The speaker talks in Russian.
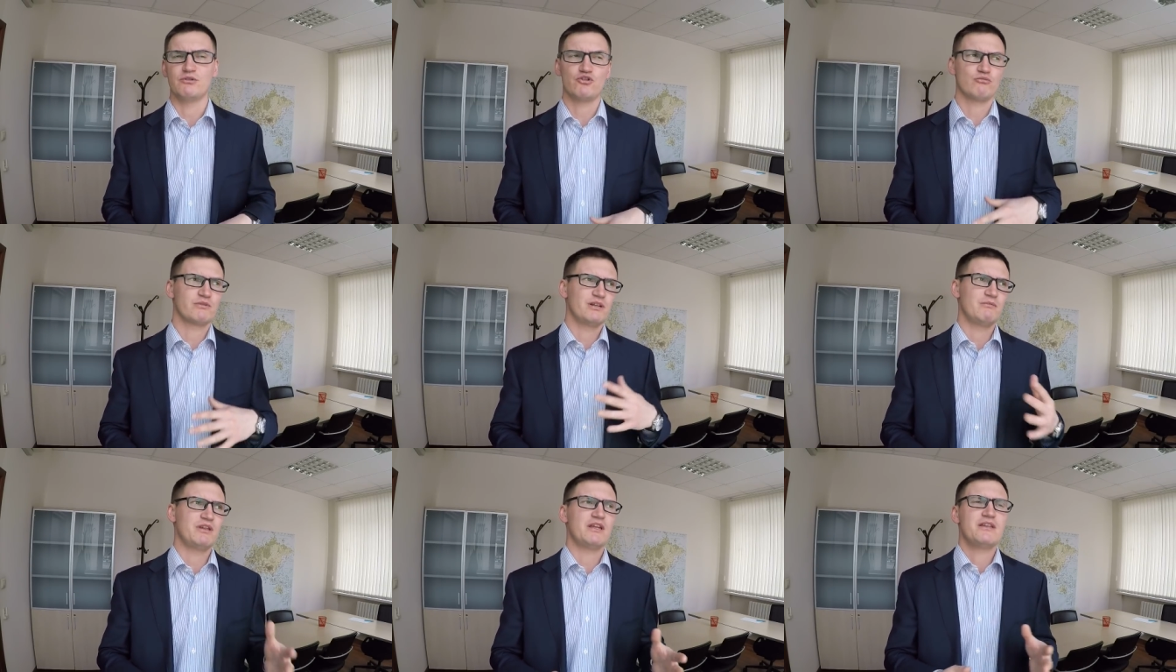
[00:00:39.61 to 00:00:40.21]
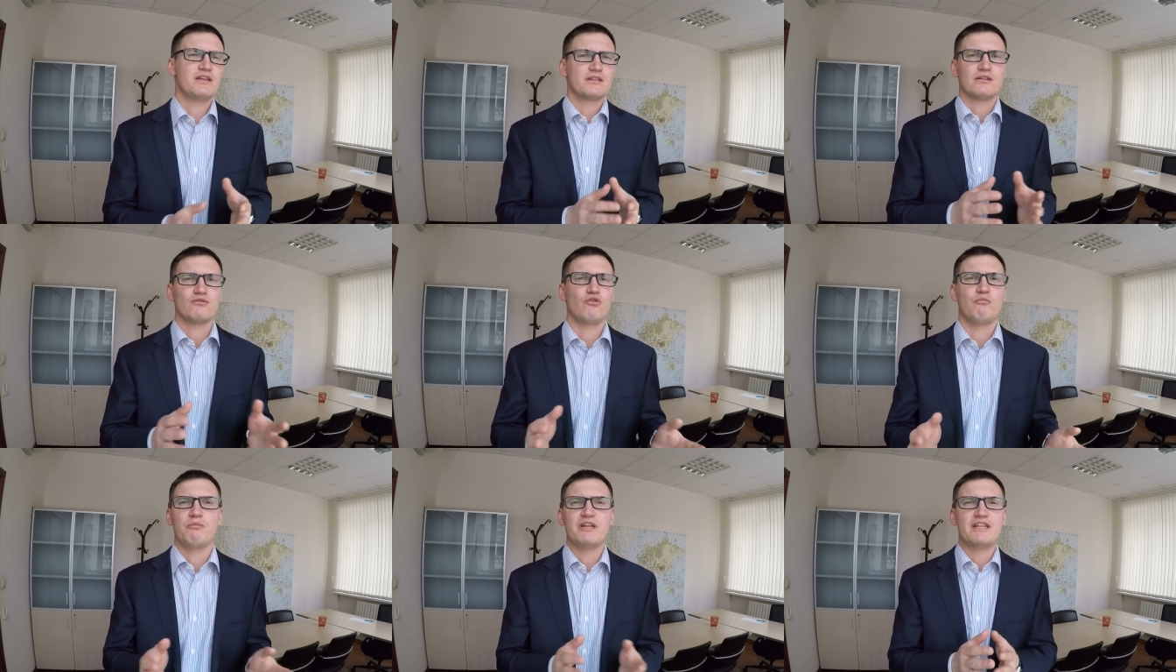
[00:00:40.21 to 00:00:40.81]
Причем для меня нет
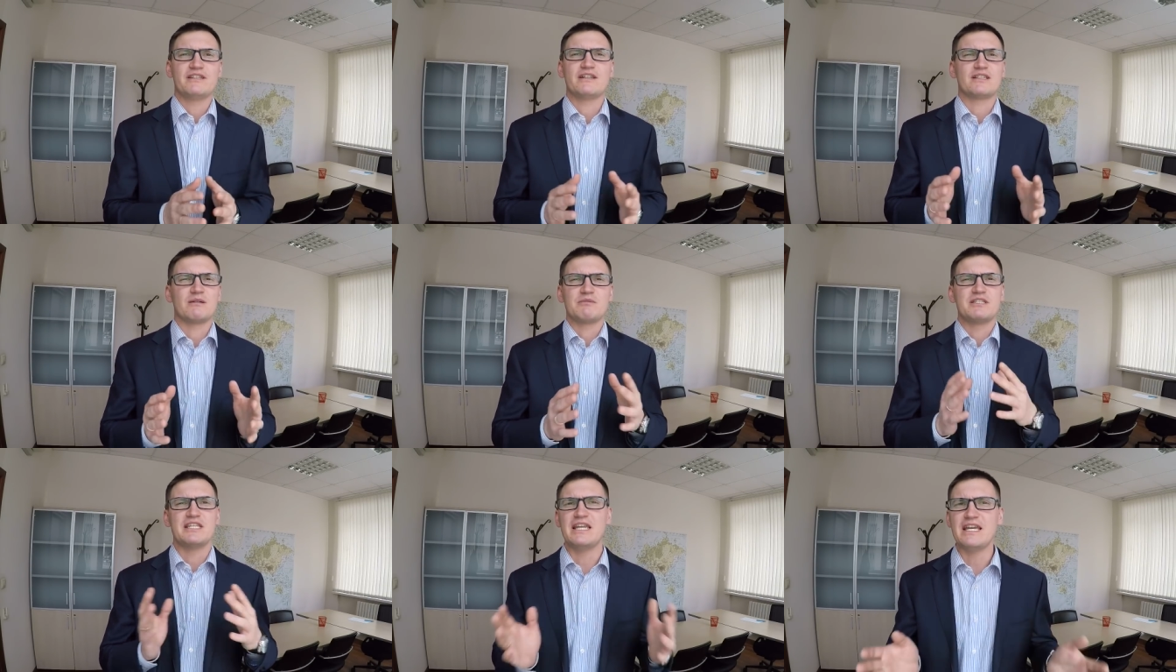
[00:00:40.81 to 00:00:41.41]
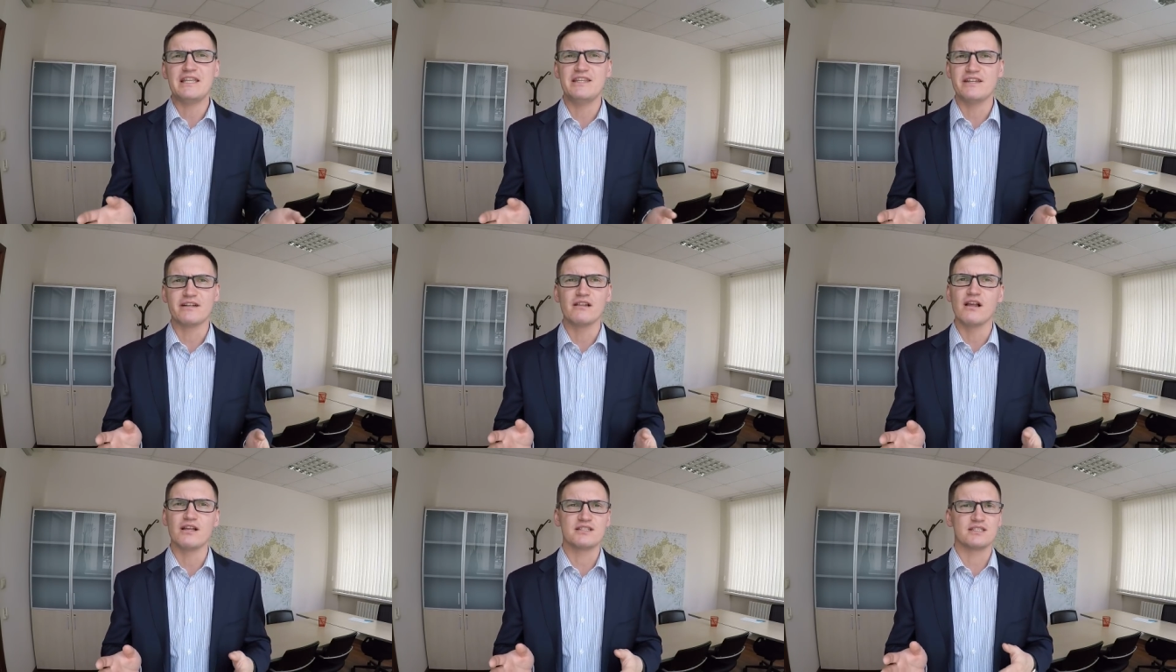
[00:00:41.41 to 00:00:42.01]
такого понятия, как там средний
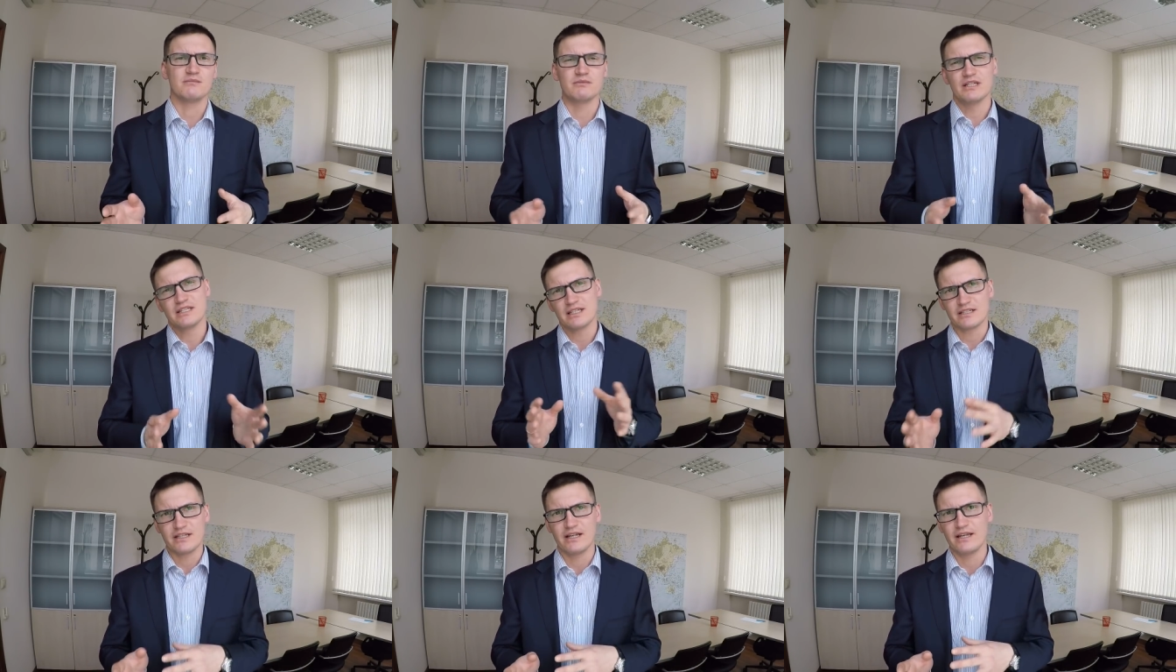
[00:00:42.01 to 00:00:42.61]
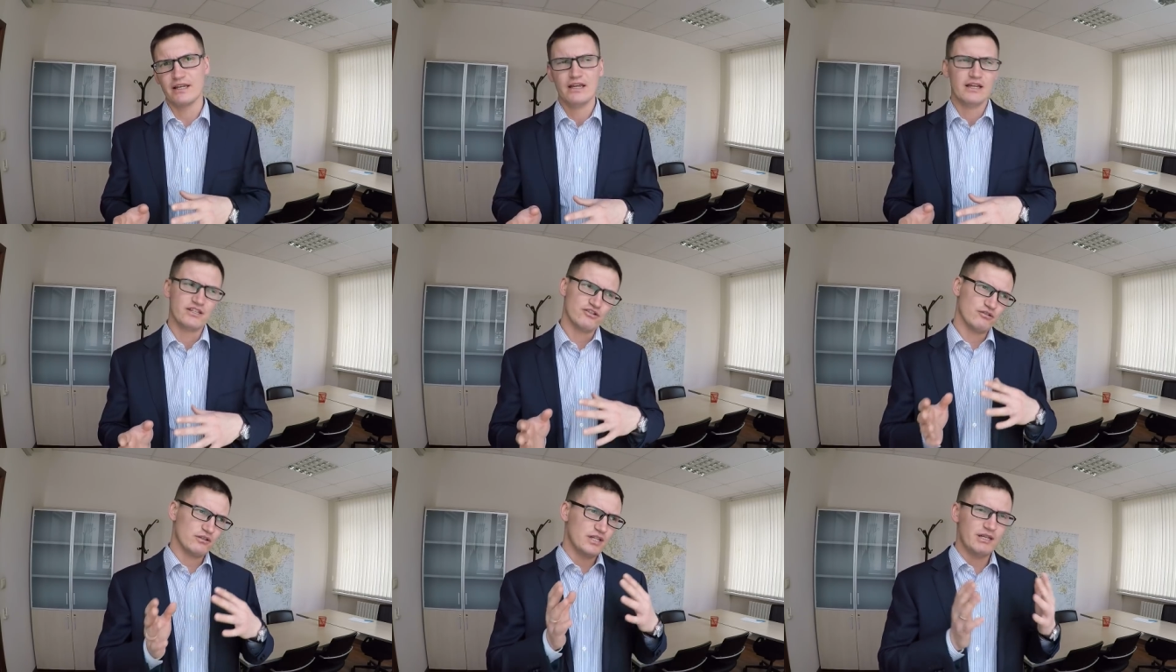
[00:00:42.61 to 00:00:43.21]
класс там, да, и так далее.
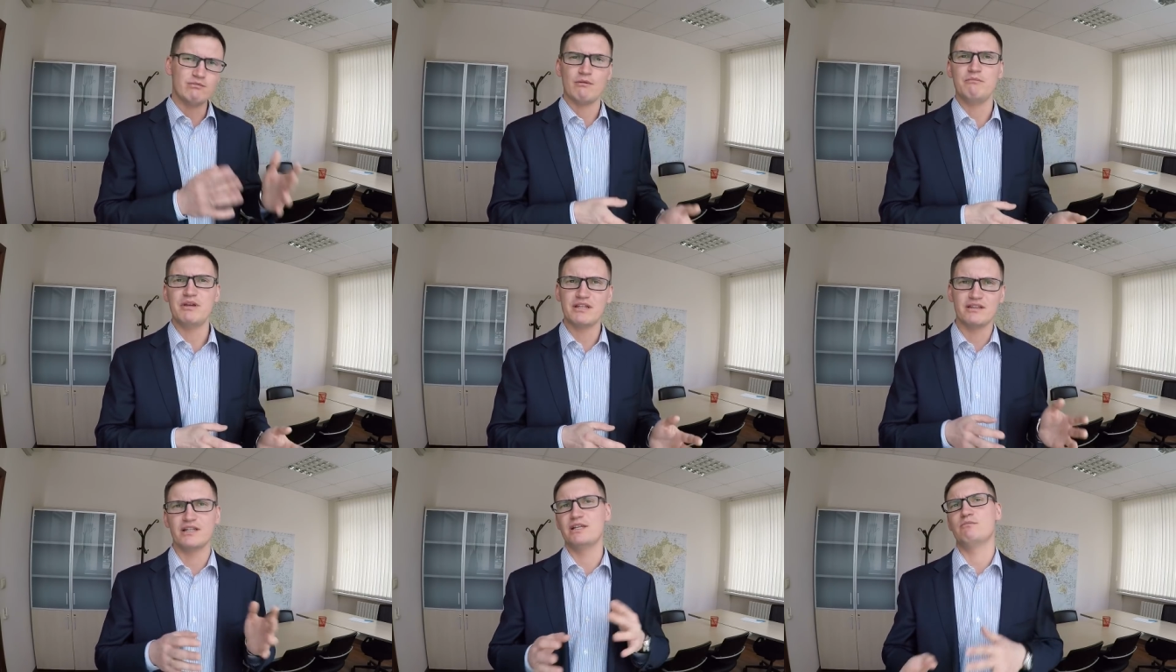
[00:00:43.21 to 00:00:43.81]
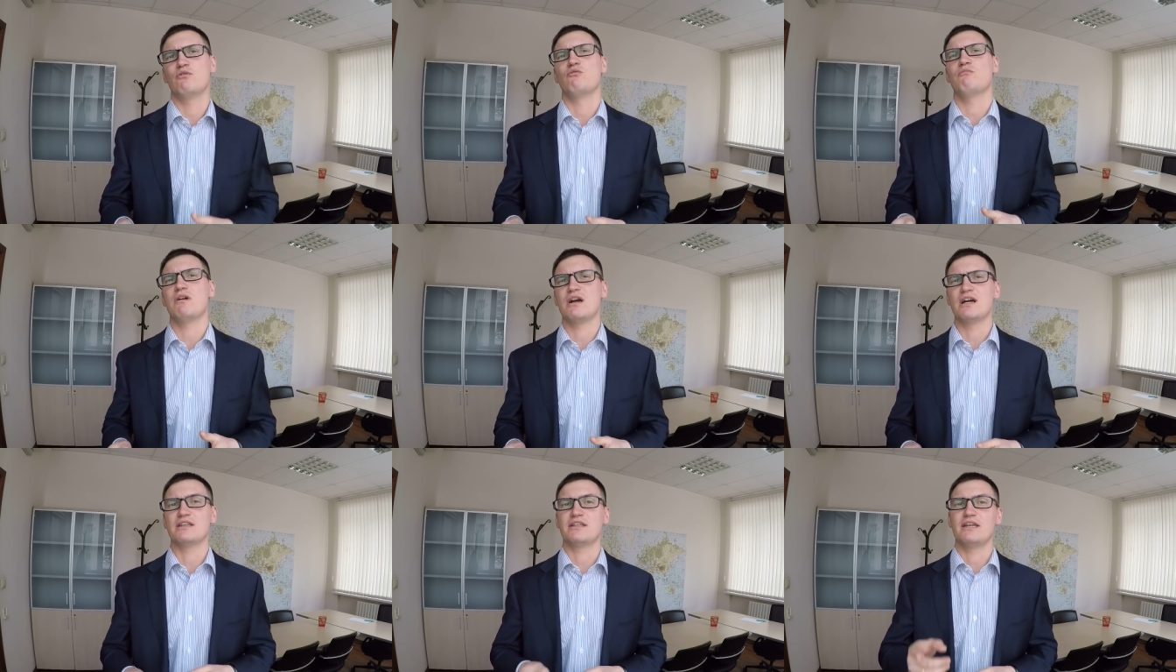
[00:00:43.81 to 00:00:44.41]
Человек либо бедный, либо он
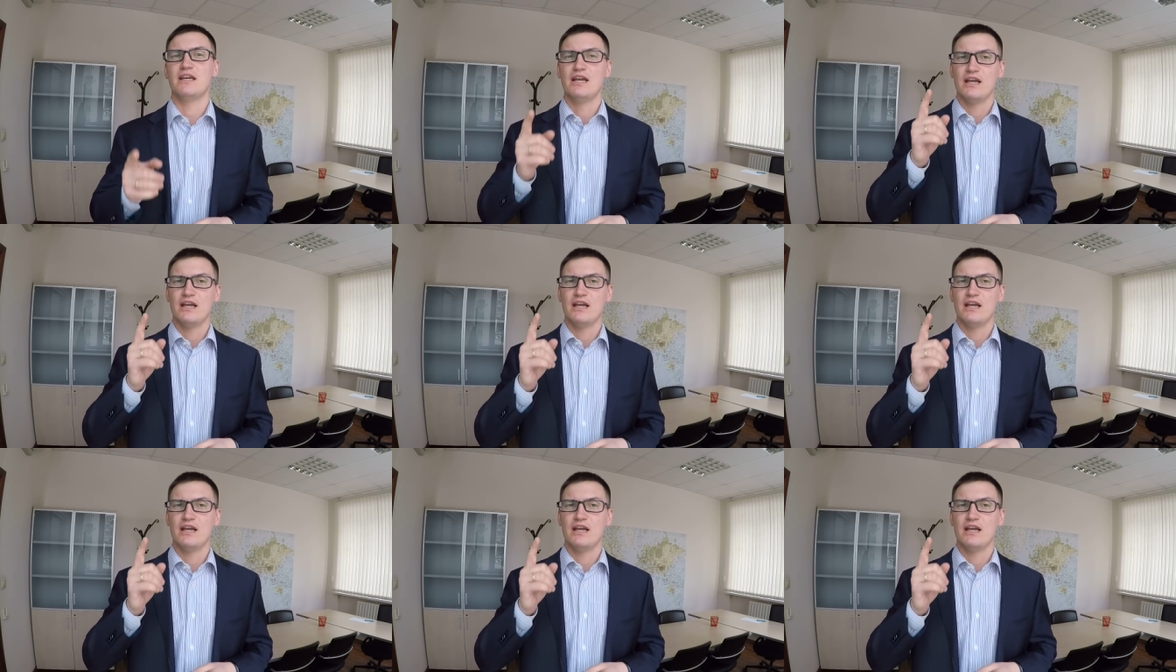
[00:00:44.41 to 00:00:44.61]
богатый.